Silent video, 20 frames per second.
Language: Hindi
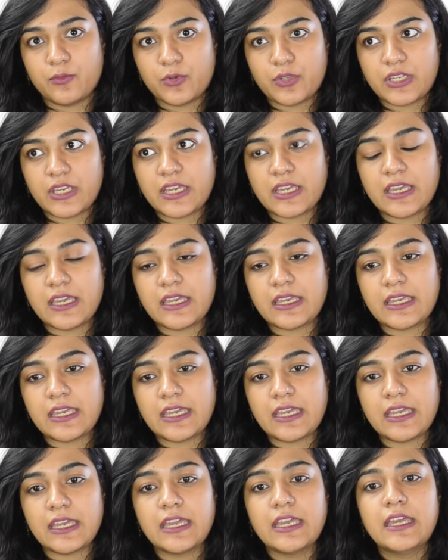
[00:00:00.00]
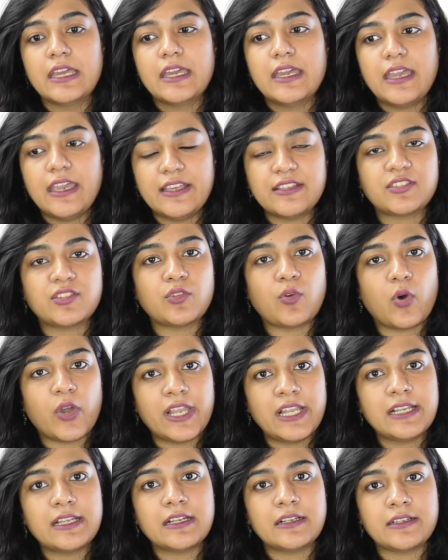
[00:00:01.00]
वो ये है कि इस
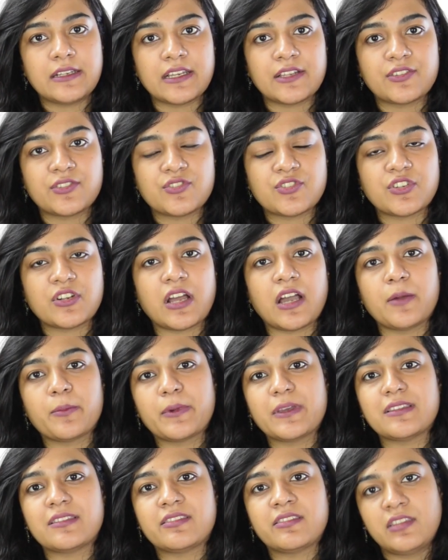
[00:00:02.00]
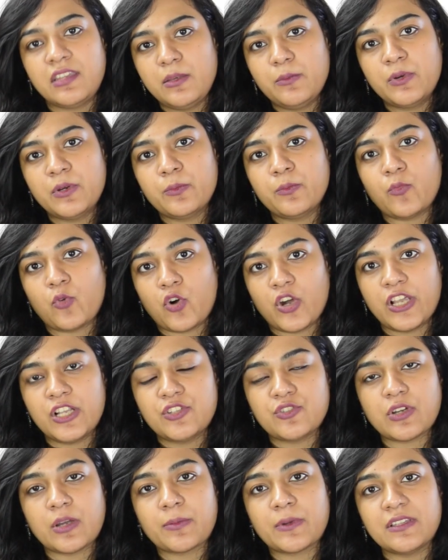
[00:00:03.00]
ऑयल का टेक्सचर आपके सीबम
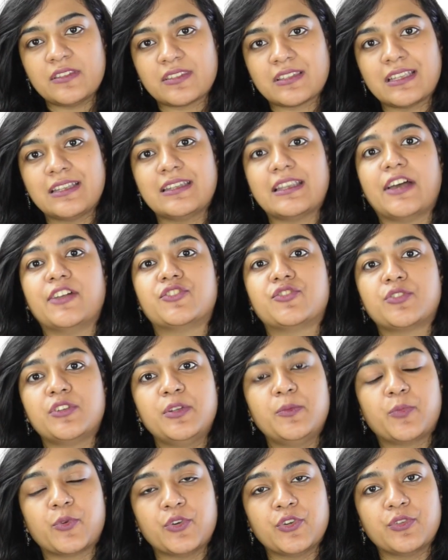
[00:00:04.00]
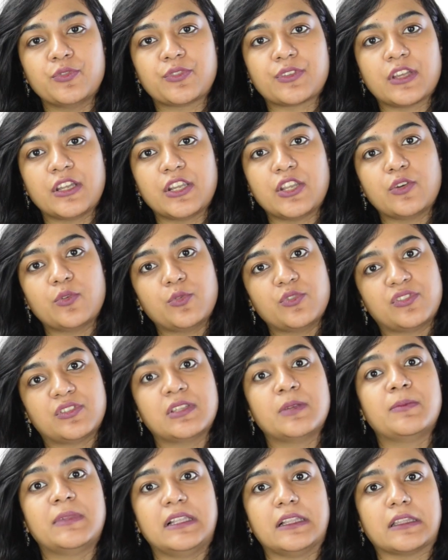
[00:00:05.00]
ऑयल जो आपकी स्किन नेचुरली प्रोड्यूस कर रही है
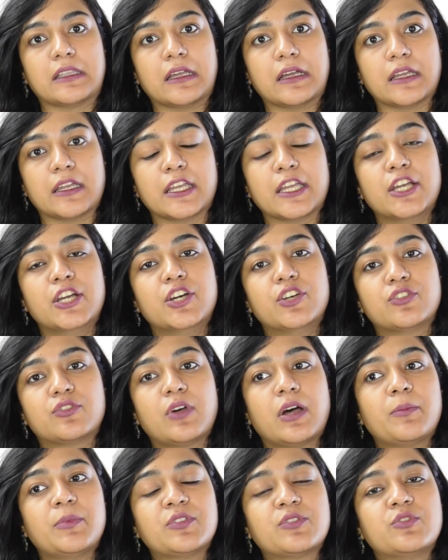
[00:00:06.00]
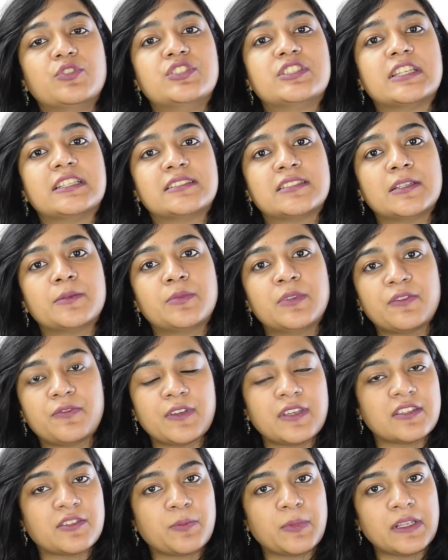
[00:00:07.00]
उससे मिलता है तो आप इसको जैसे अपने
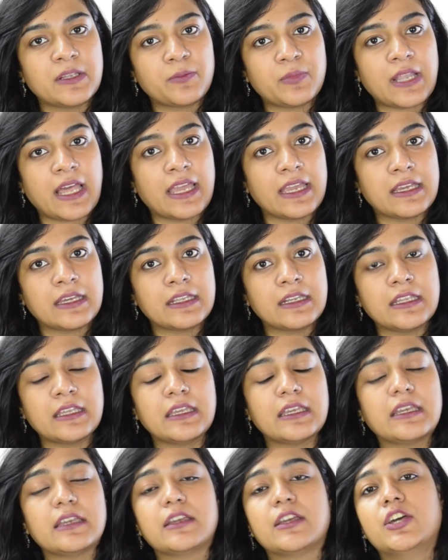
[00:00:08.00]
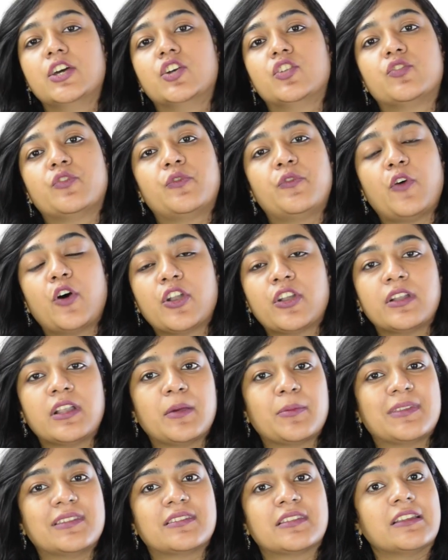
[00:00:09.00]
फेस पे अप्लाई करेंगे तो फ़ौर
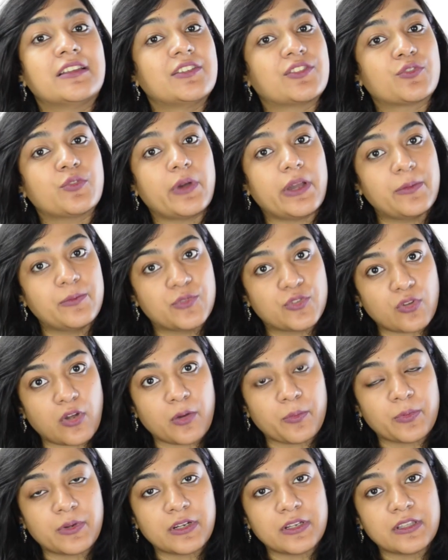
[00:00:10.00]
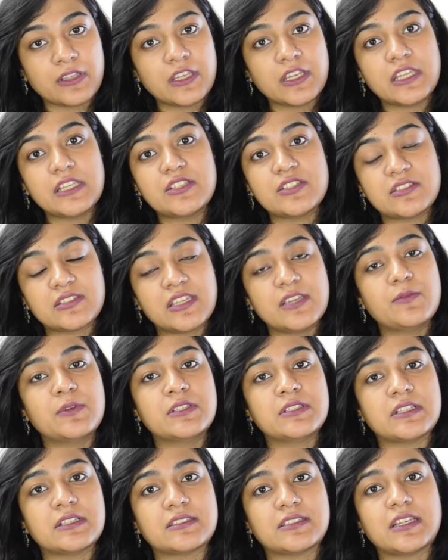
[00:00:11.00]
आपकी स्किन इसको एब्जॉर्ब कर देगी जिसकी
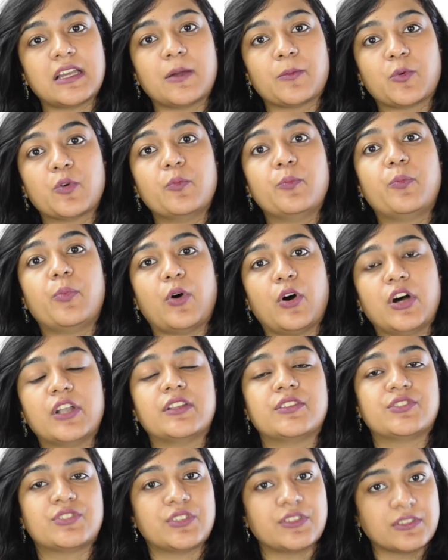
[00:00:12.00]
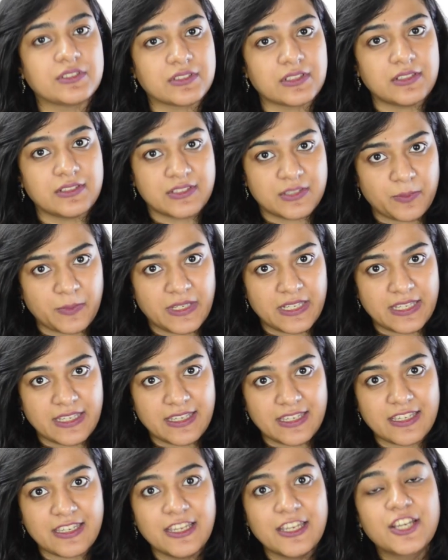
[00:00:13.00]
वजह से आपको बहुत अच्छे रिजल्ट मिलेंगे